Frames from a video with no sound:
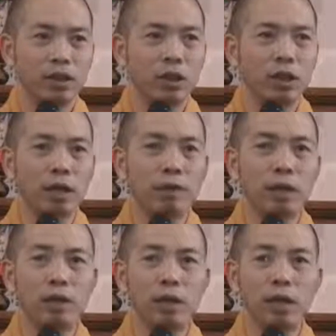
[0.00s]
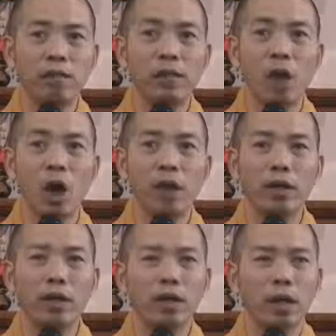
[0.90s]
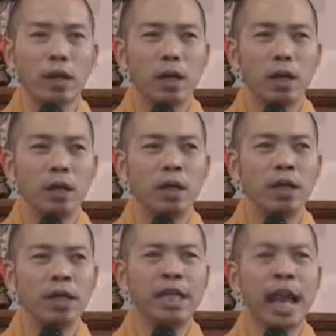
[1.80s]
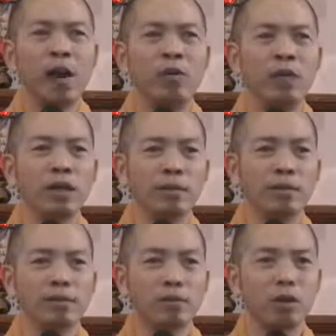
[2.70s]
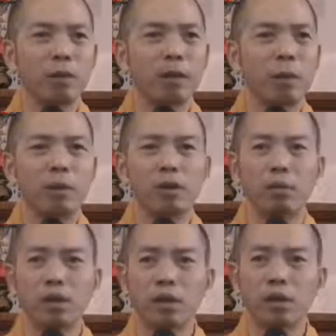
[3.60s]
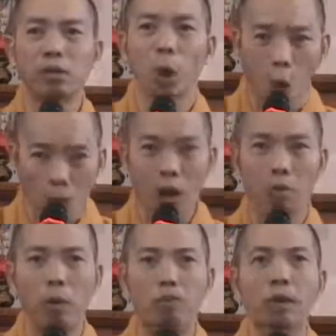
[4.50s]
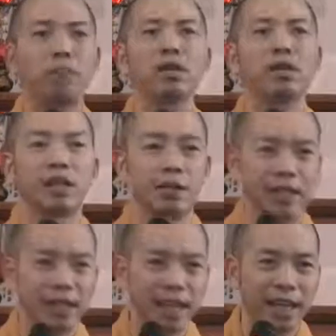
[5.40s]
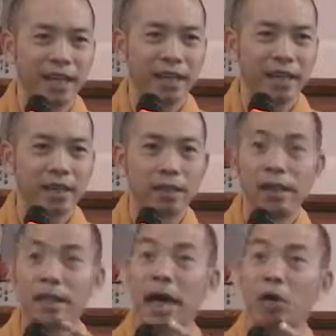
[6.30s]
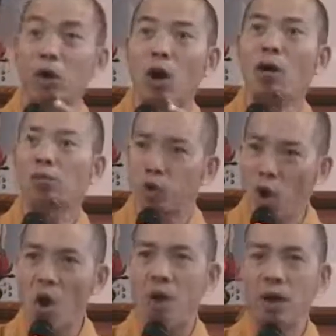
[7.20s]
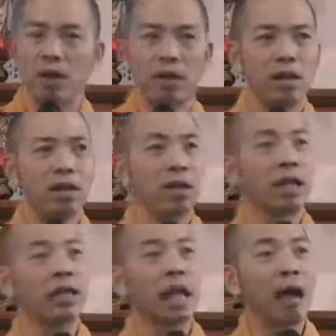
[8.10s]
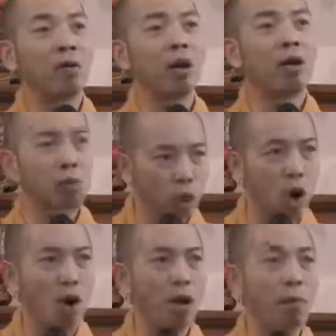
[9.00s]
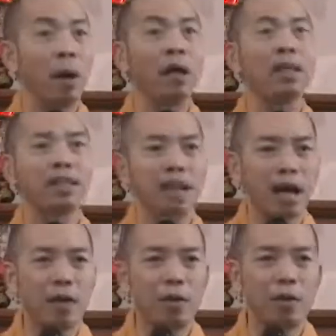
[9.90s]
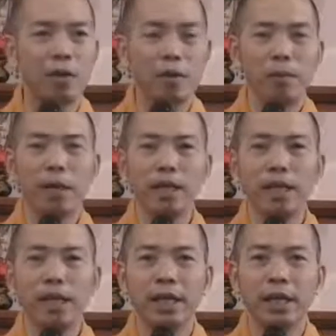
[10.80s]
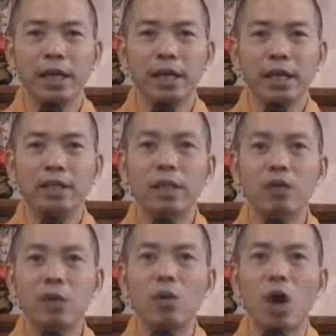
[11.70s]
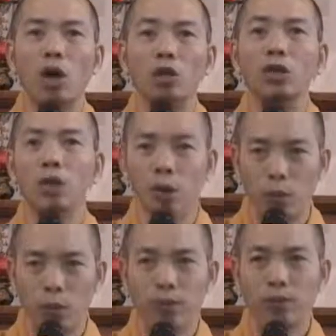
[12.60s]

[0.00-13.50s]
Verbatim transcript: Cho nên các vị không tin, các vị hỏi coi, người giàu nhất có bị áp lực công việc không? Có. Một trăm người đều là như vậy. Người giàu có không? Có. Người lãnh đạo có không? Có. Bởi vì sao? Bởi vì cái chất tu họ chưa đủ.